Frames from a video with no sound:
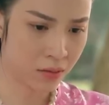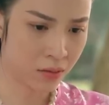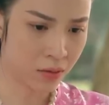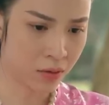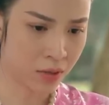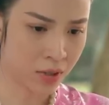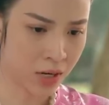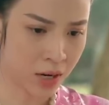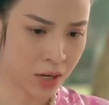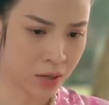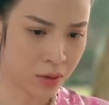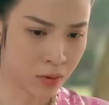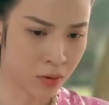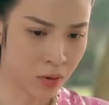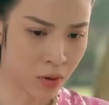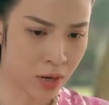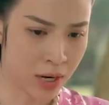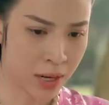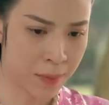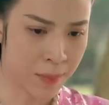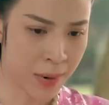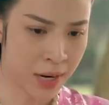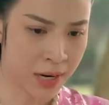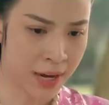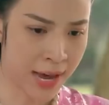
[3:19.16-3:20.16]
Cuộc đời của tôi
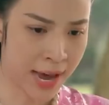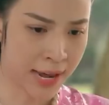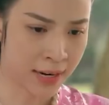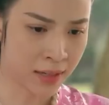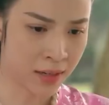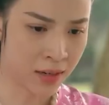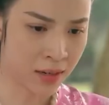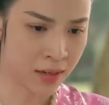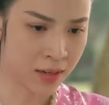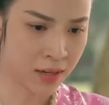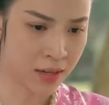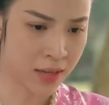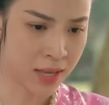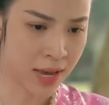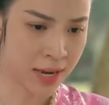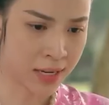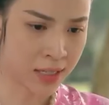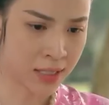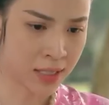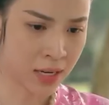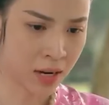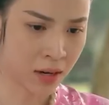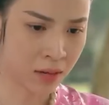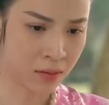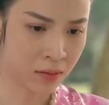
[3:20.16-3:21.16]
lại bất hạnh đến như vậy
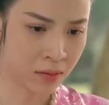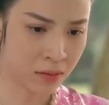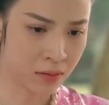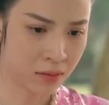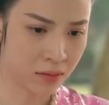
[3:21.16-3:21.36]
sao